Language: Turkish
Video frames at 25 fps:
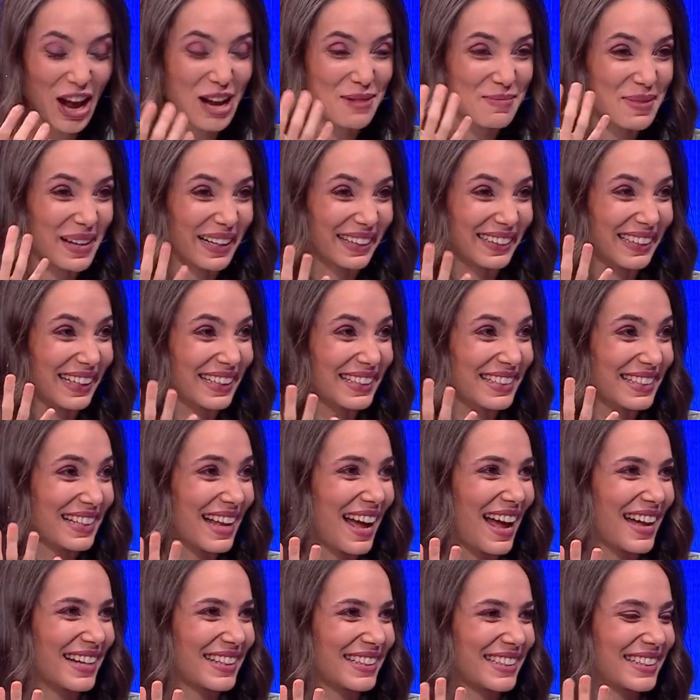ay beklediler.
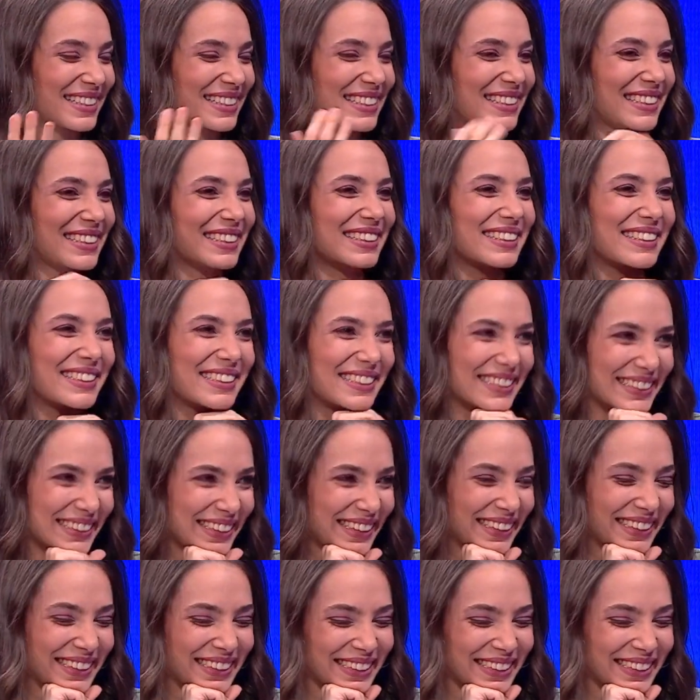Tabii tabii. Yani